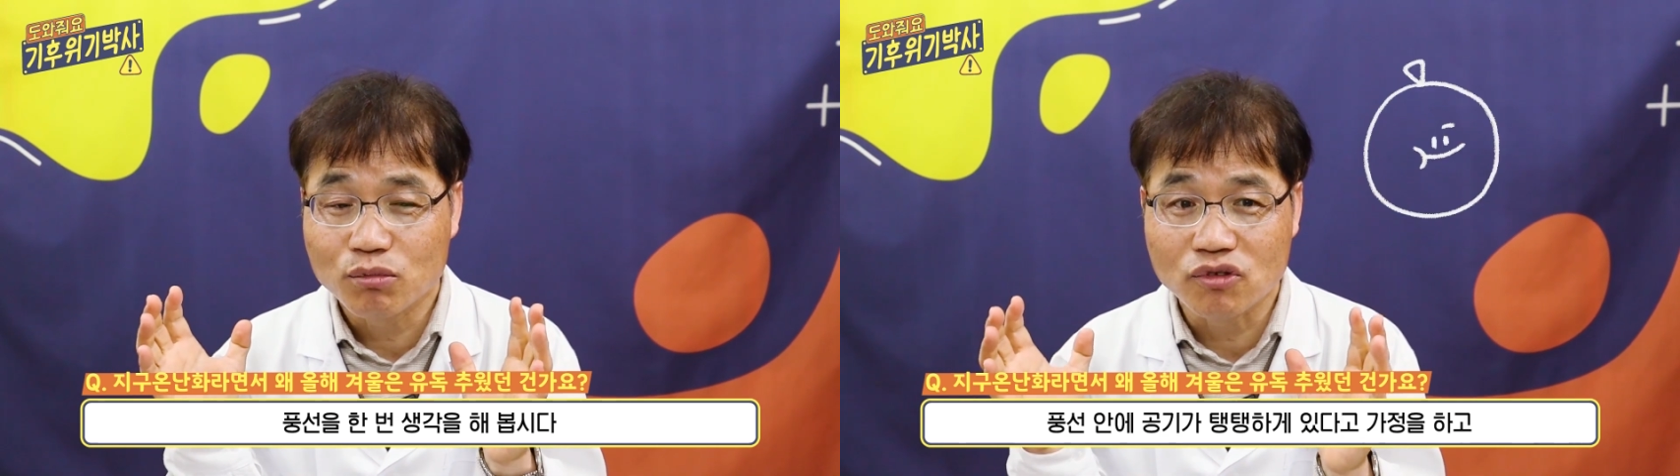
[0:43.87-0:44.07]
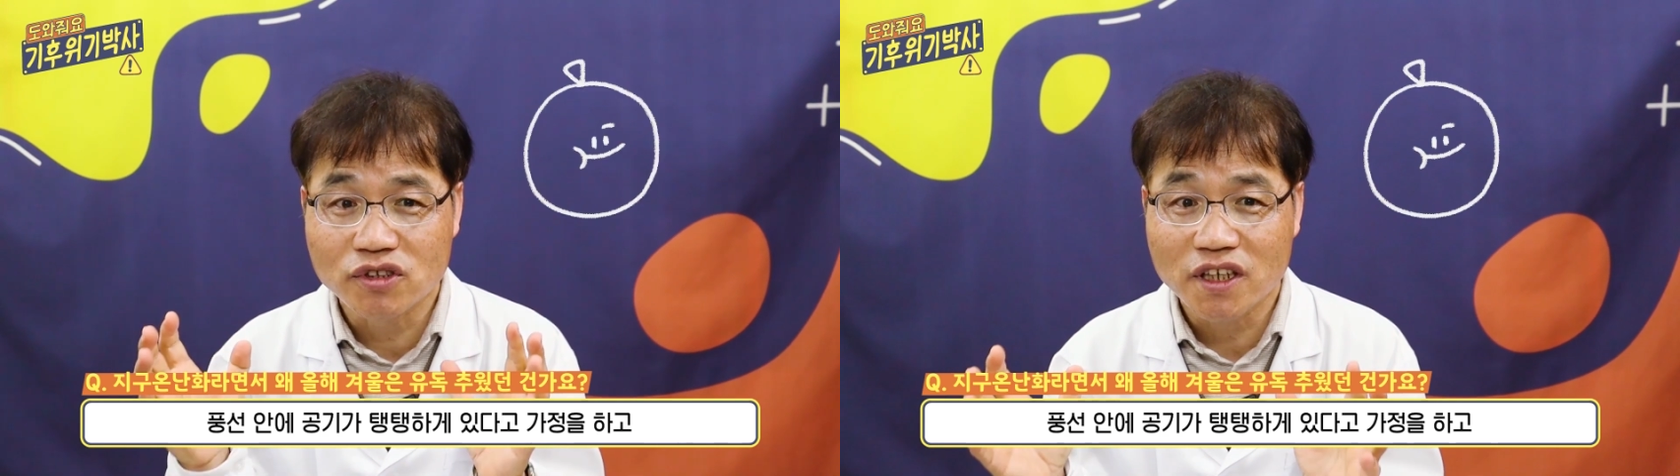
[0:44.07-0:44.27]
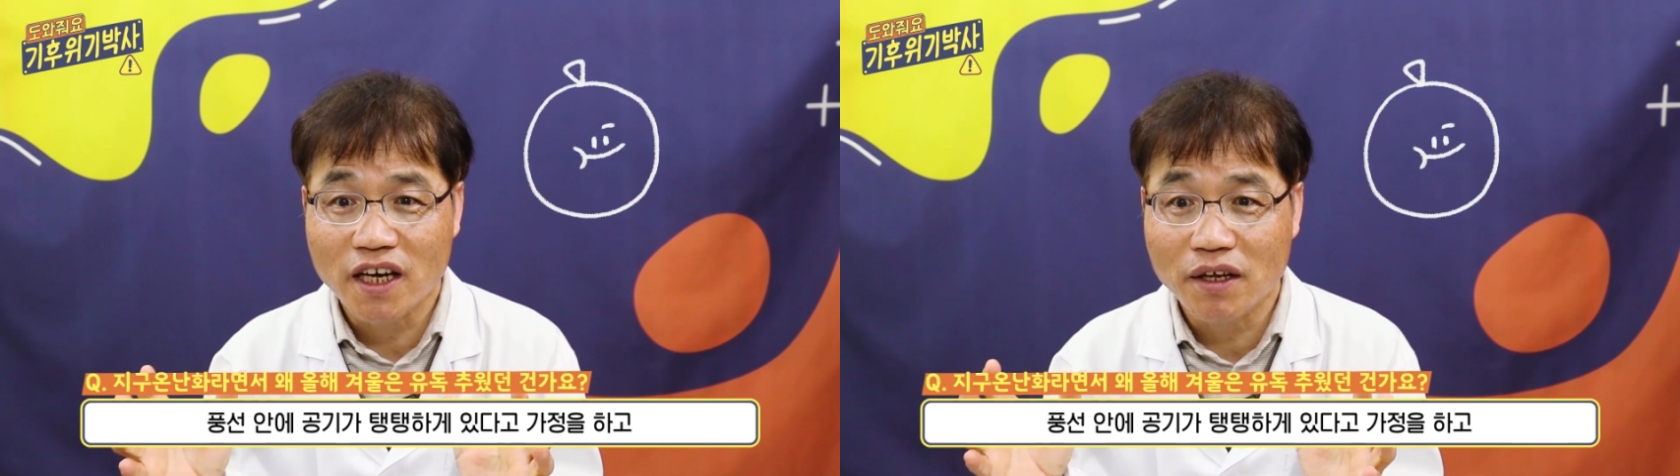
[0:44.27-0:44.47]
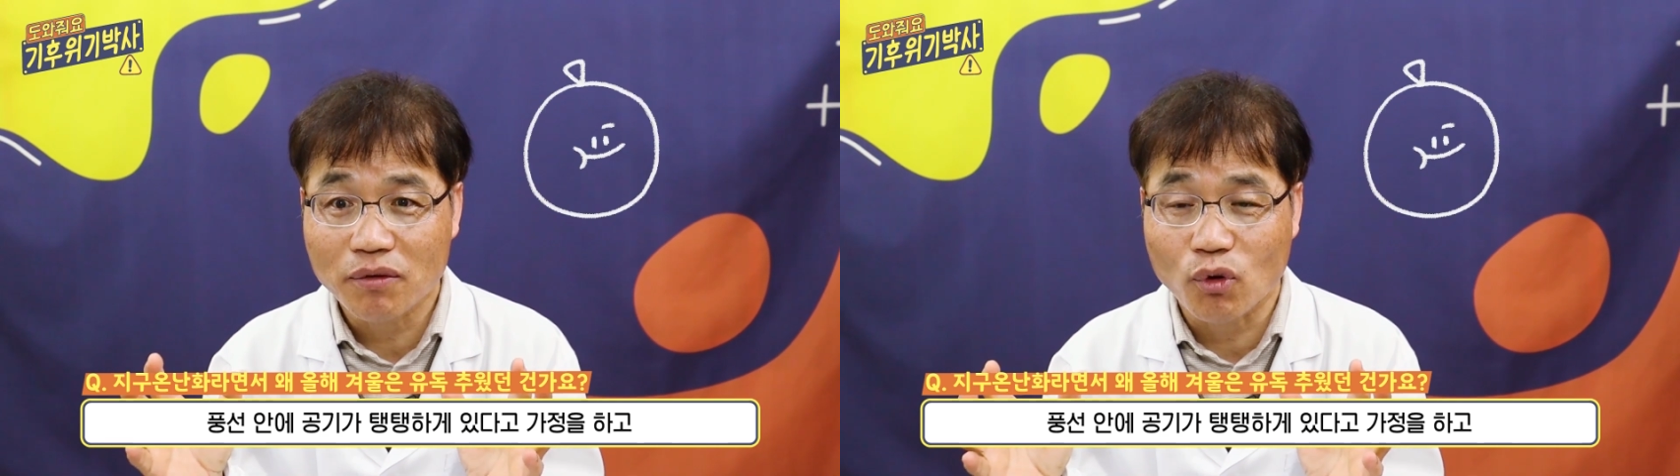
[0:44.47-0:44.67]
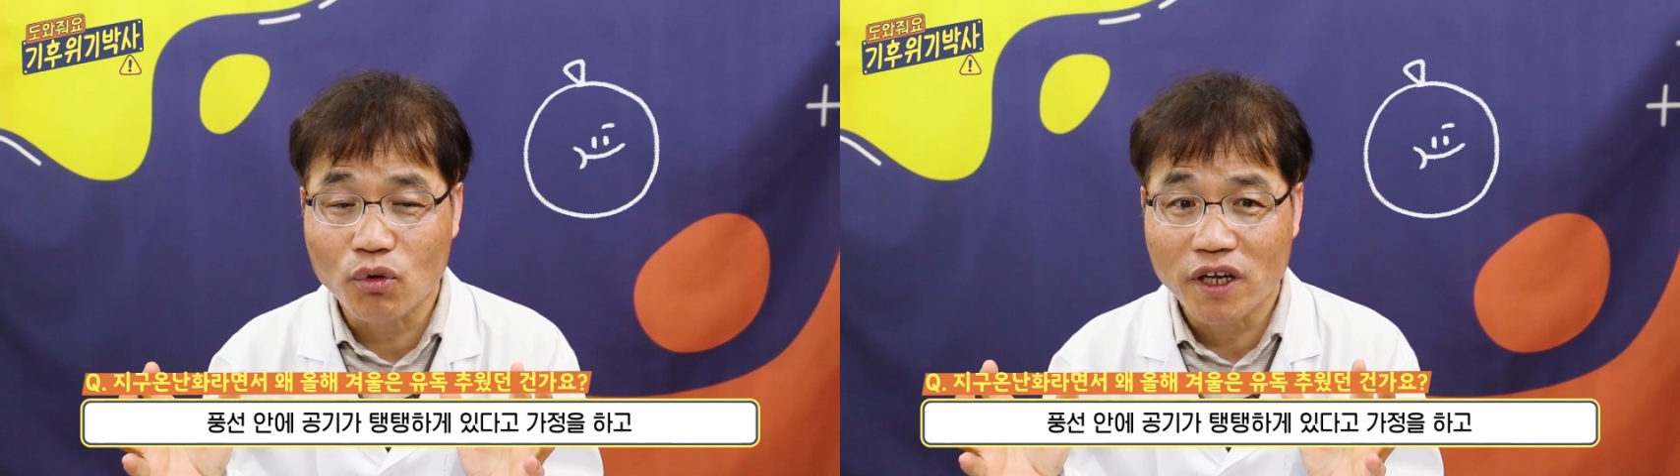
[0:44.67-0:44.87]
풍선
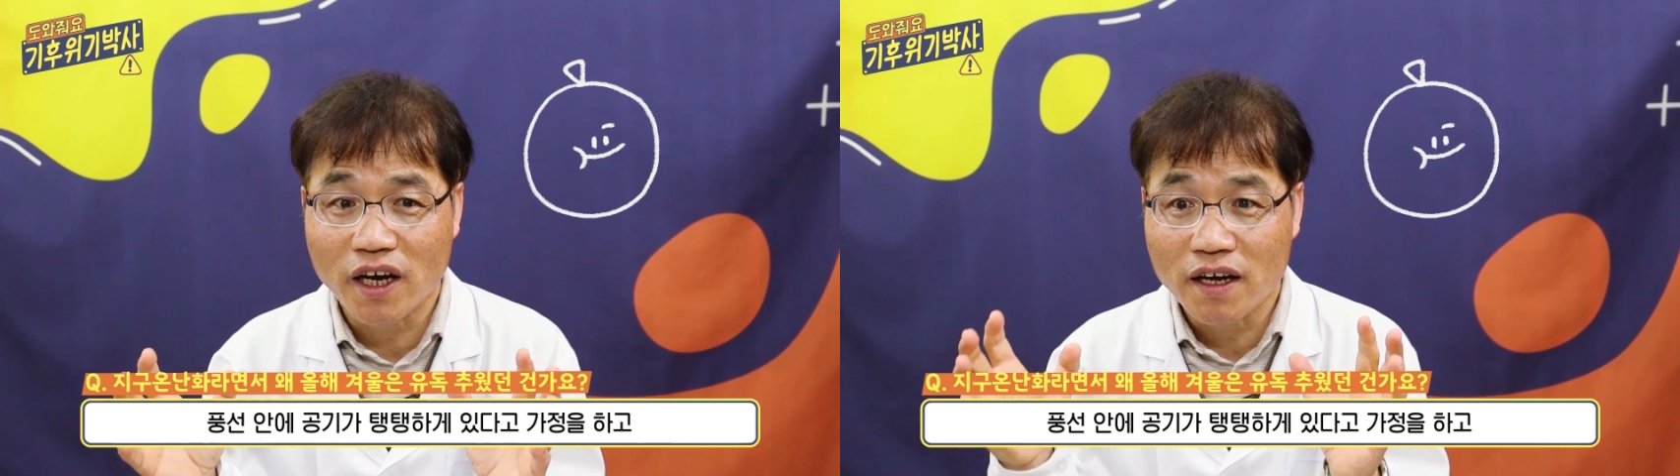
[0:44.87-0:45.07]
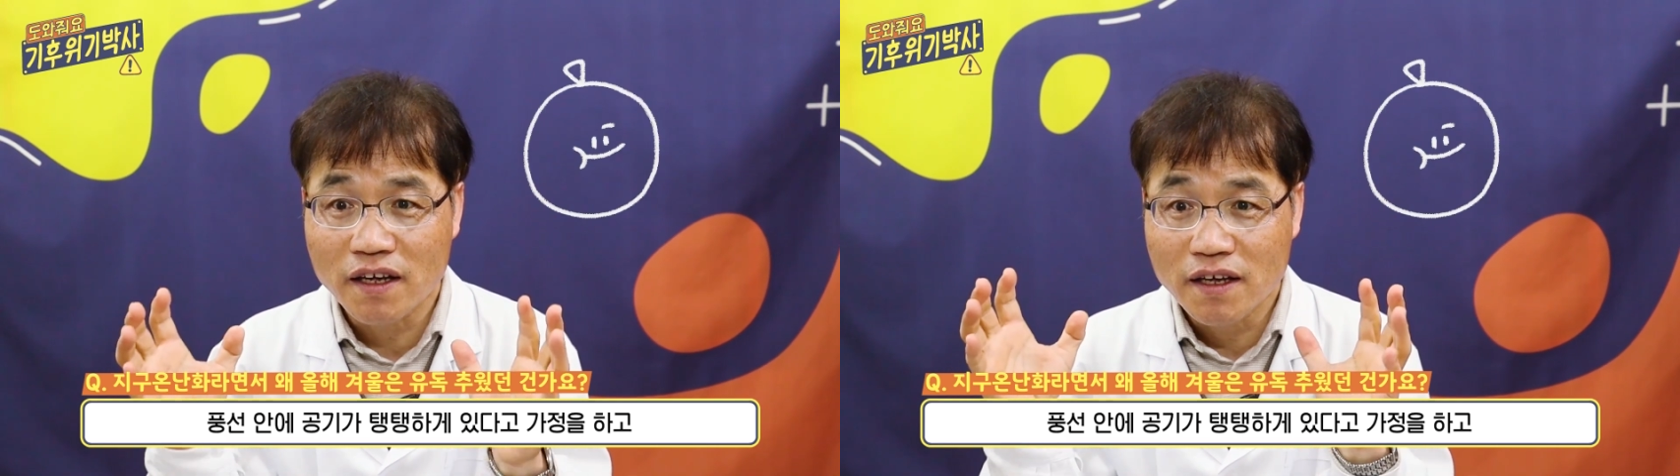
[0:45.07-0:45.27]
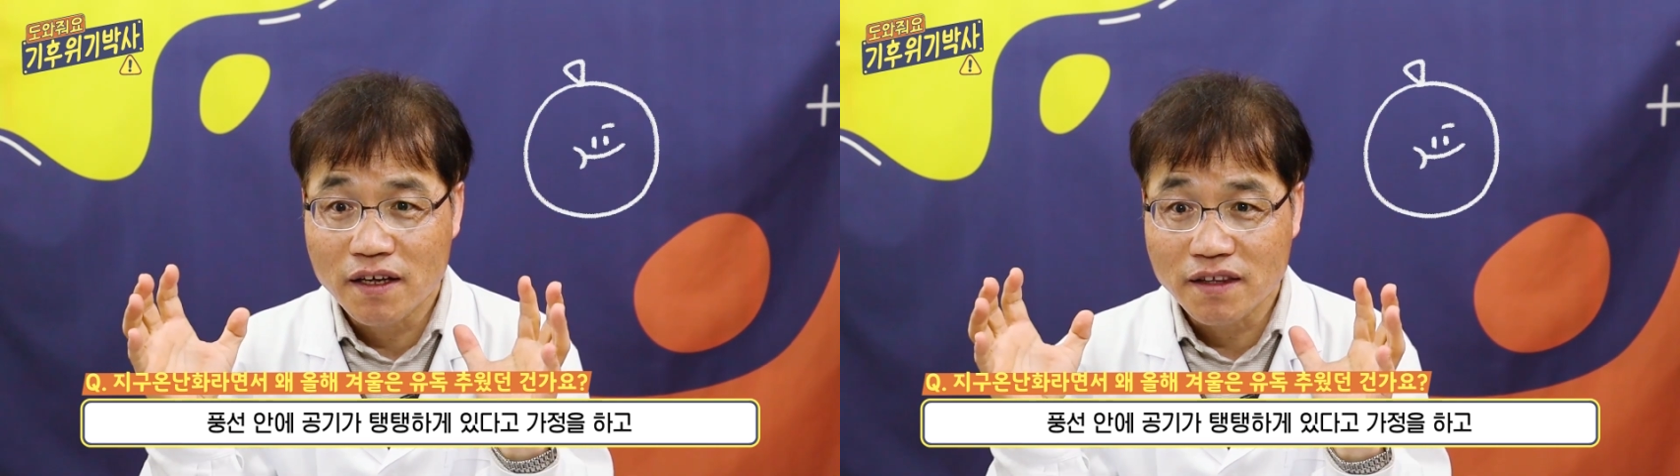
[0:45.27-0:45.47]
안에 공기가